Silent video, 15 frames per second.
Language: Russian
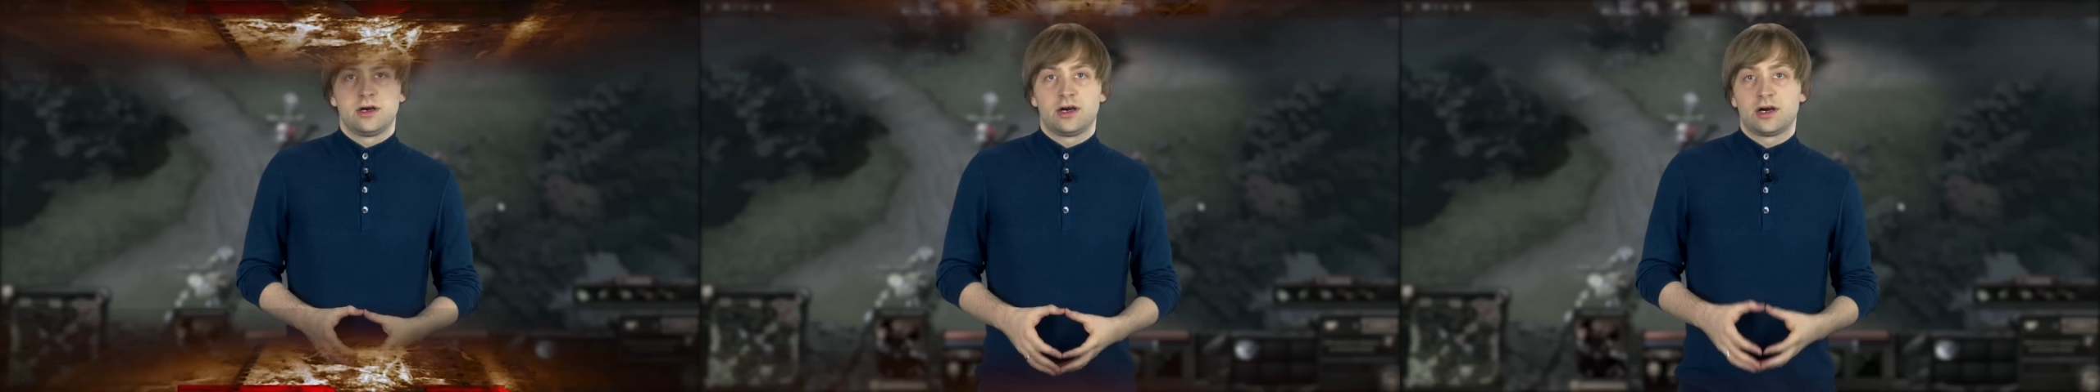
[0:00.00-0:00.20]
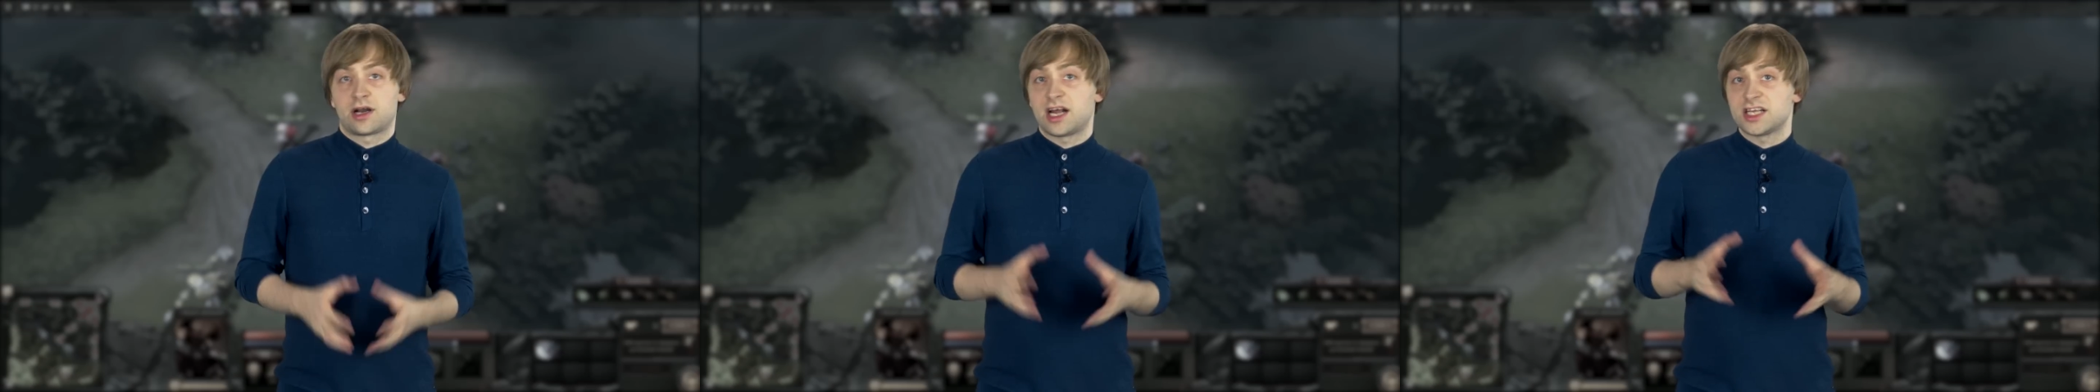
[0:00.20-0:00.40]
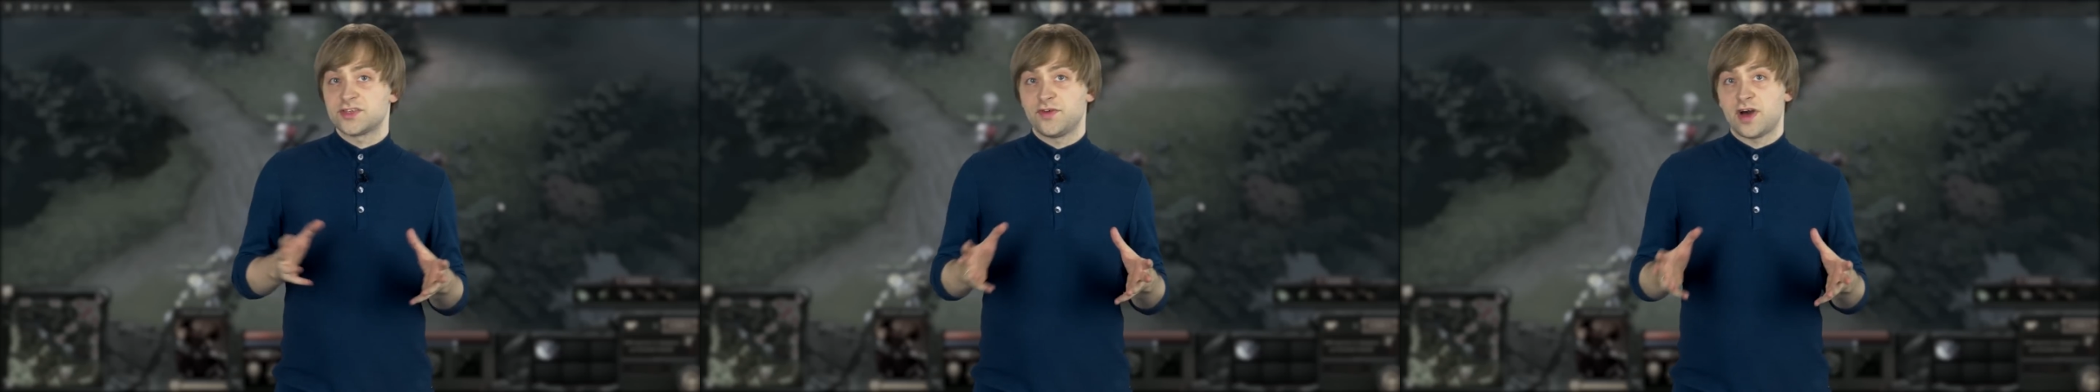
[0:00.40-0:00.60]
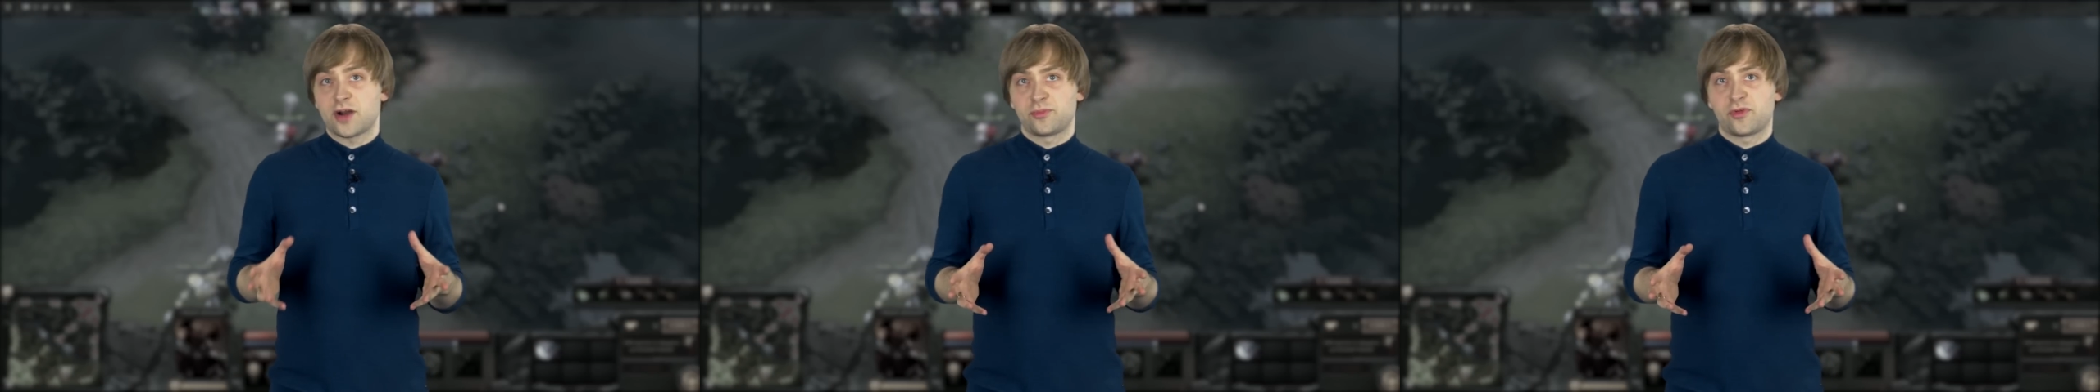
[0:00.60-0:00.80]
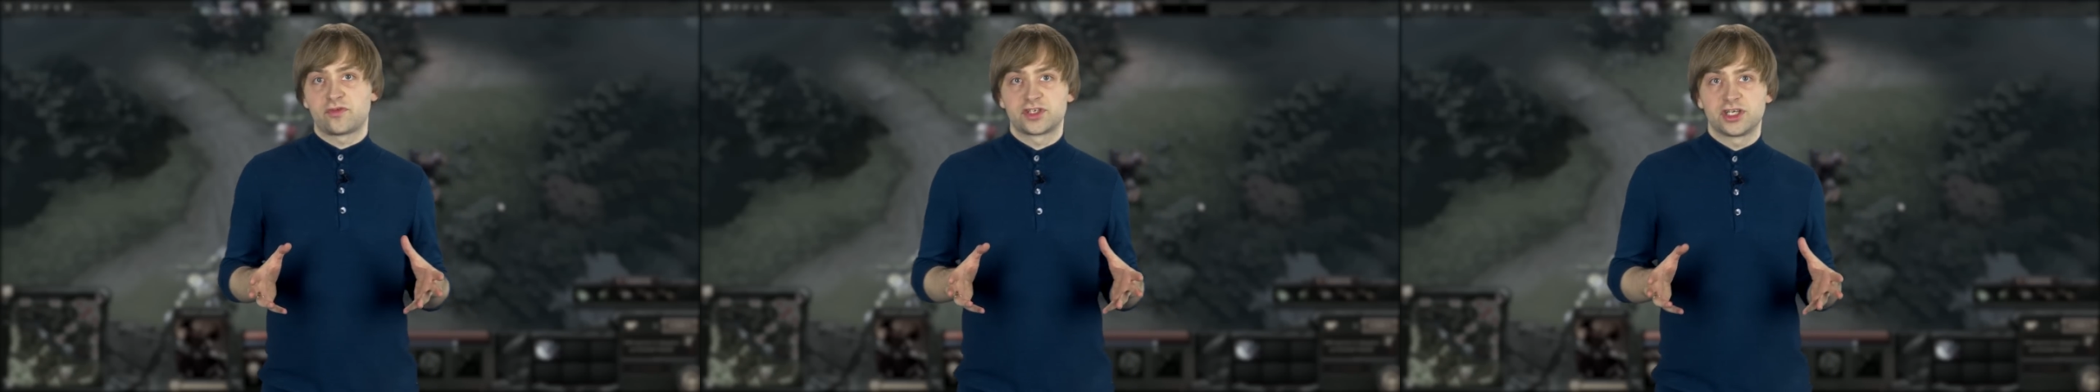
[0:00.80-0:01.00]

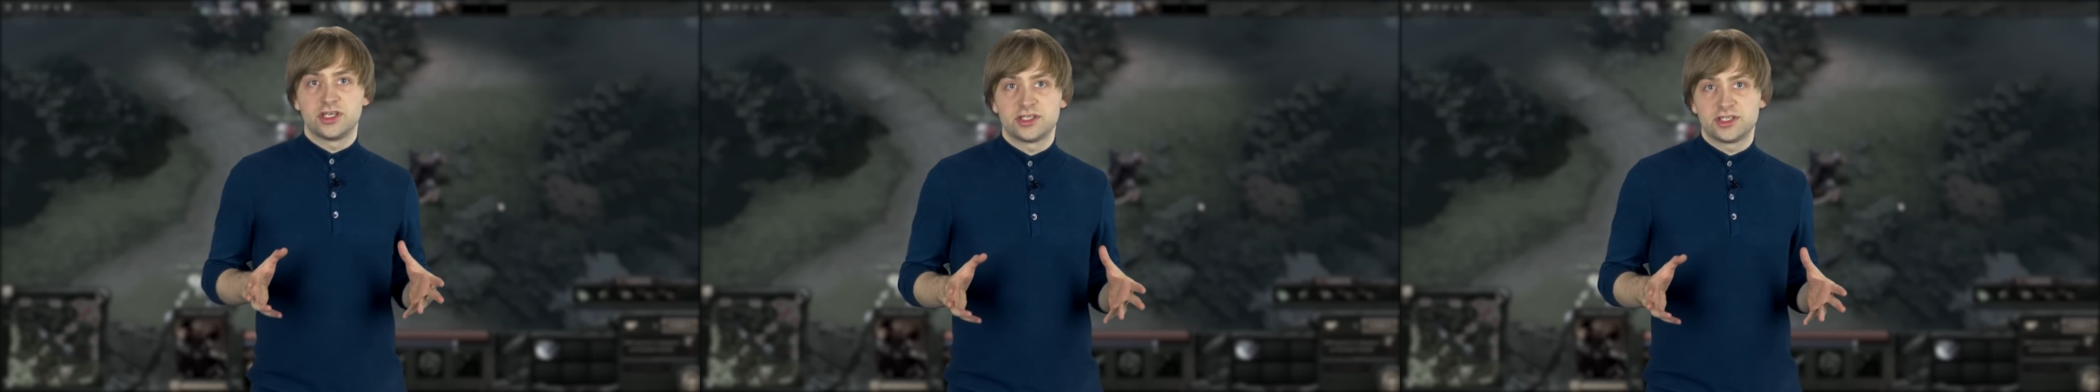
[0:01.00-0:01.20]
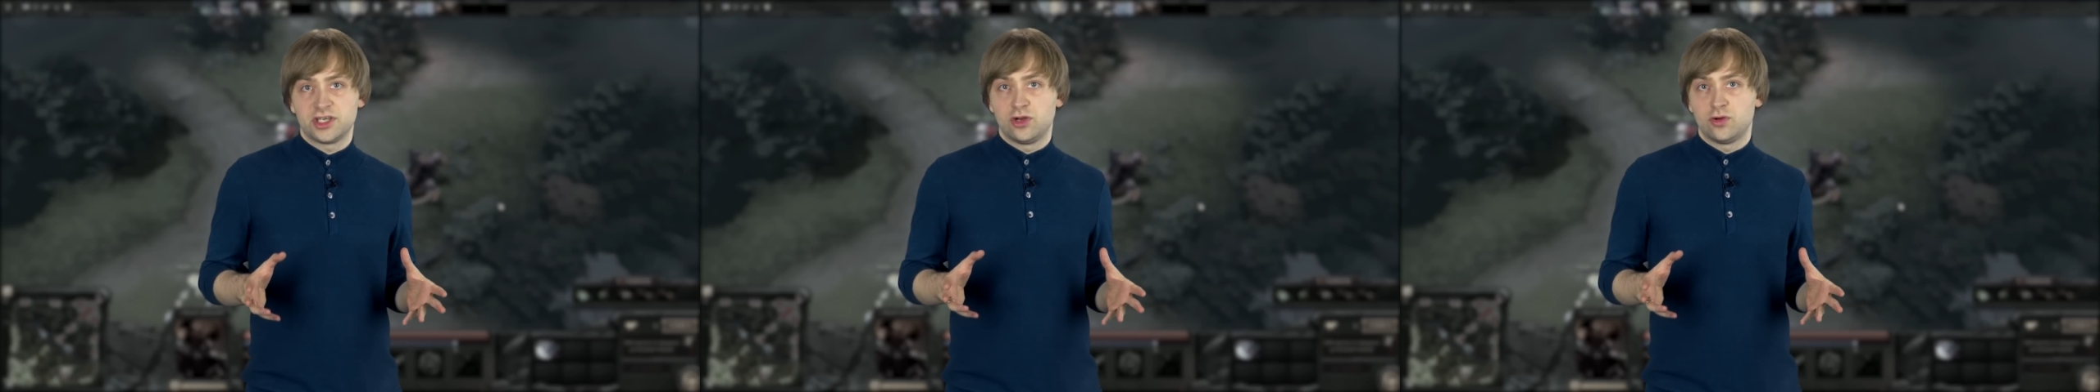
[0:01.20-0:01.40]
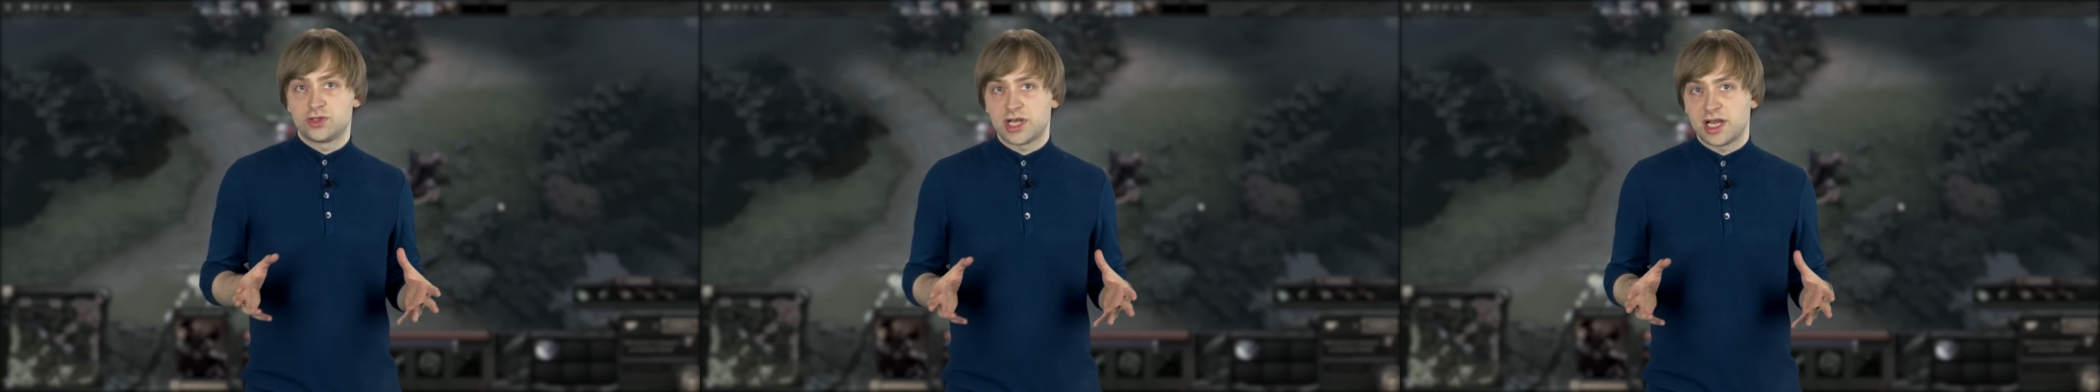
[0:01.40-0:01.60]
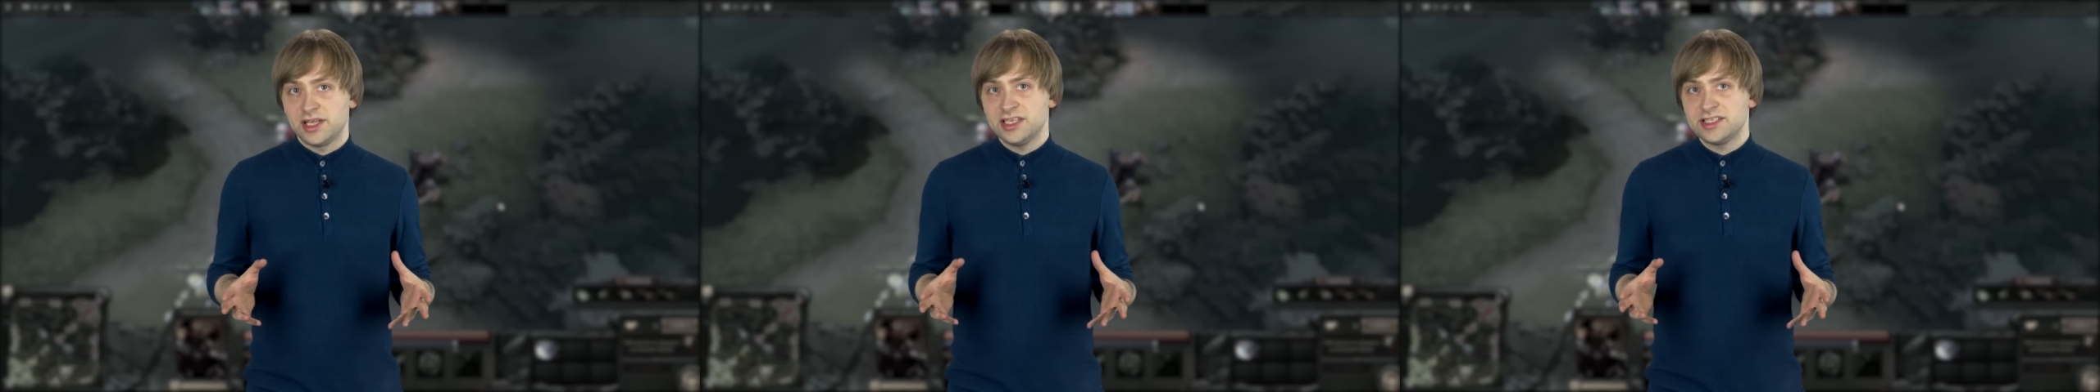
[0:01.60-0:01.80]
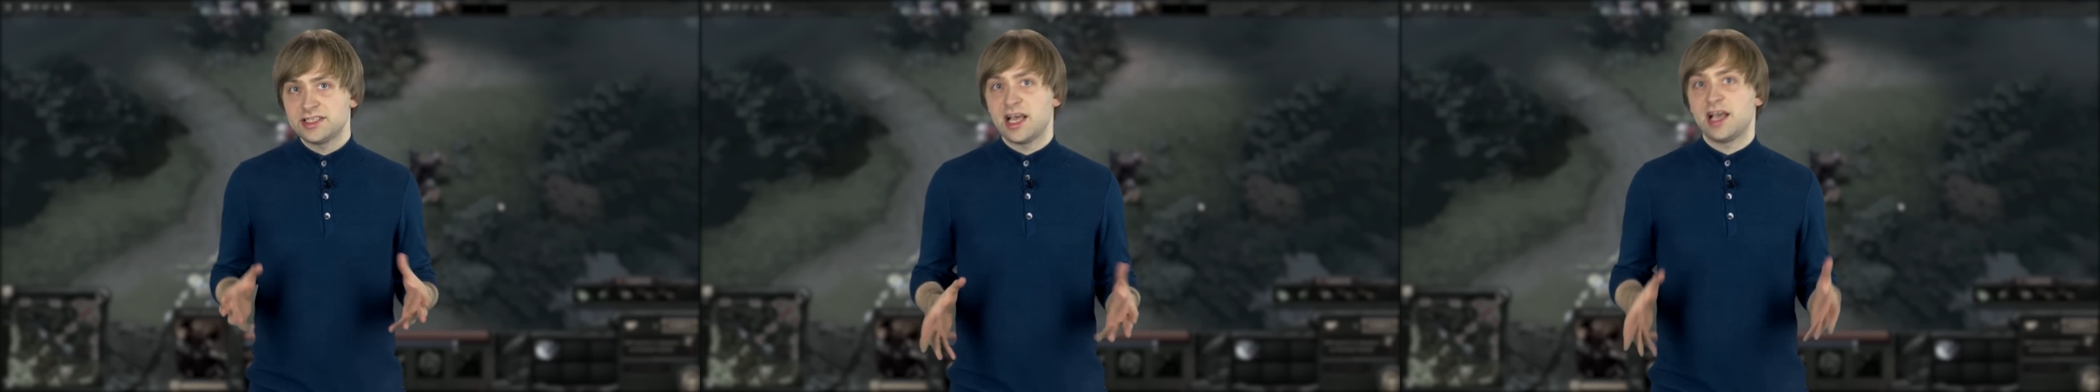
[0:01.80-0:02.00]
Расфармившиеся иллюзионисты —